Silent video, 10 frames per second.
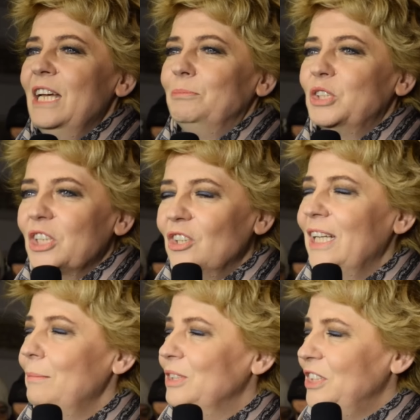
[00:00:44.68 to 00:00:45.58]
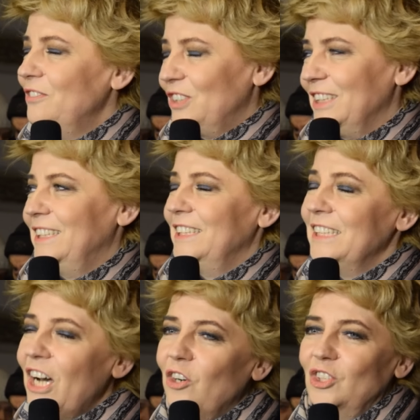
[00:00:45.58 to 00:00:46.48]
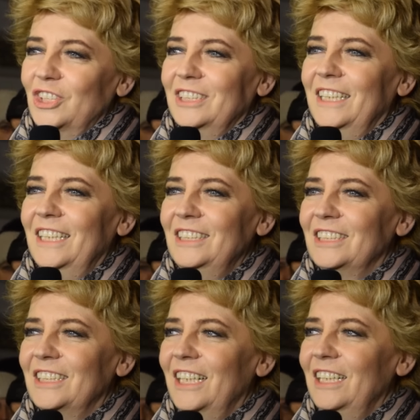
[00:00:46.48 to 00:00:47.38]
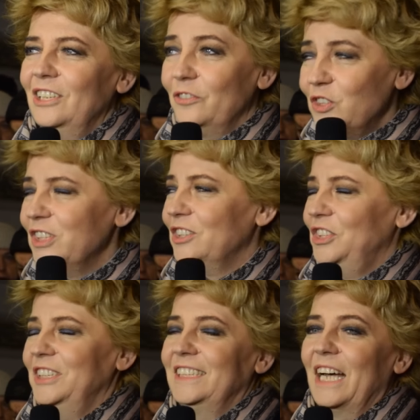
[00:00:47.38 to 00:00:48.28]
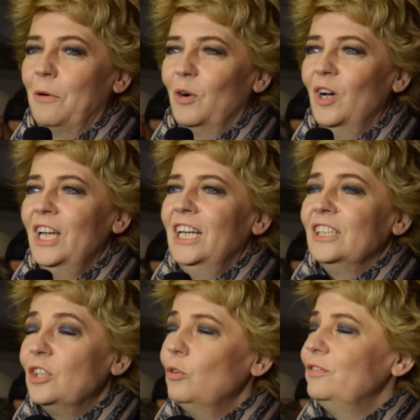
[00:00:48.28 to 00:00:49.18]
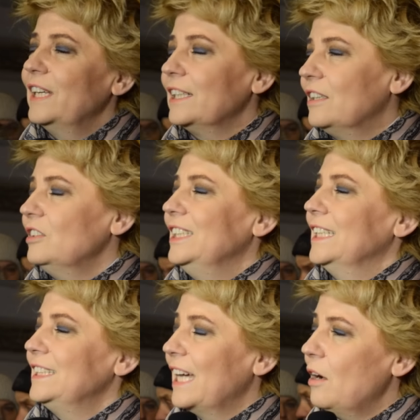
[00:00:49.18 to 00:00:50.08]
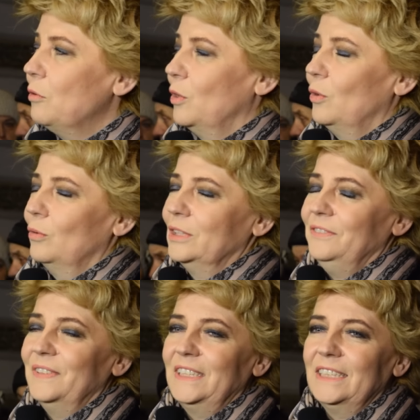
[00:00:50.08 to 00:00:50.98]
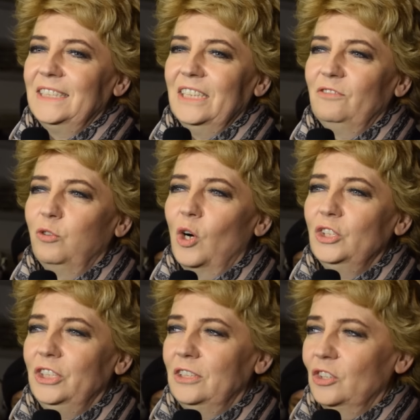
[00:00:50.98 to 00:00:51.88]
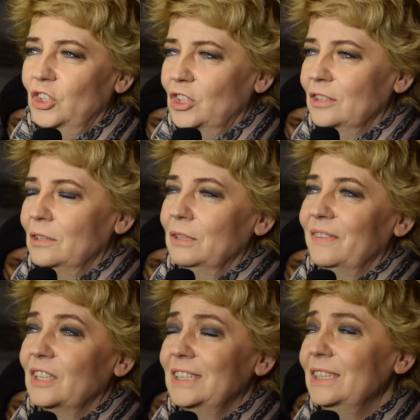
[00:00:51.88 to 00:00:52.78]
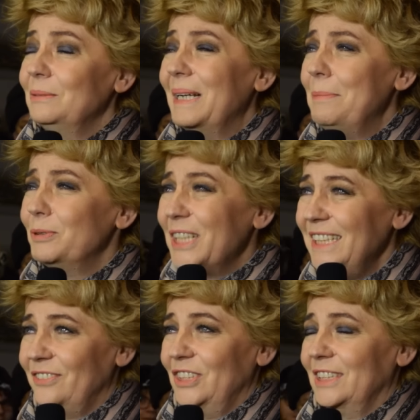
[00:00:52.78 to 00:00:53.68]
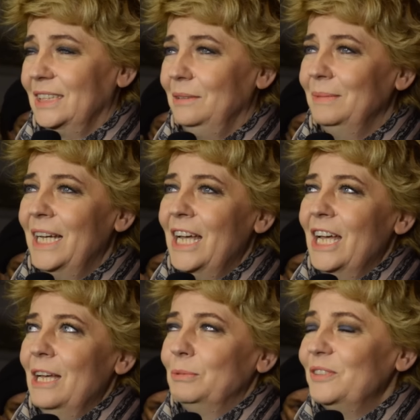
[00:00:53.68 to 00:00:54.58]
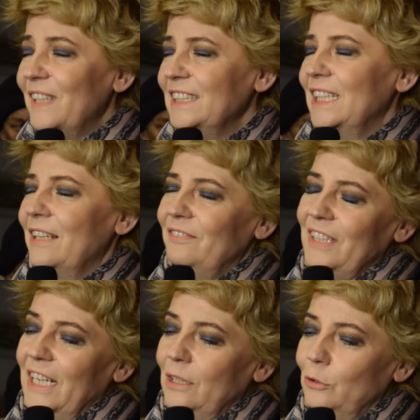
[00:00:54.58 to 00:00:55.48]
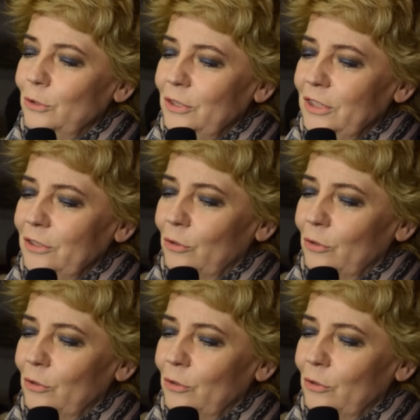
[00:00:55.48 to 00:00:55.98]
przekonamy się wszyscy naocznie, że to wszystko się stało. To uwiarygodnia całą inwestycję w Łodzi dotyczącą nowego centrum, ale przede wszystkim przywraca nam wiarę i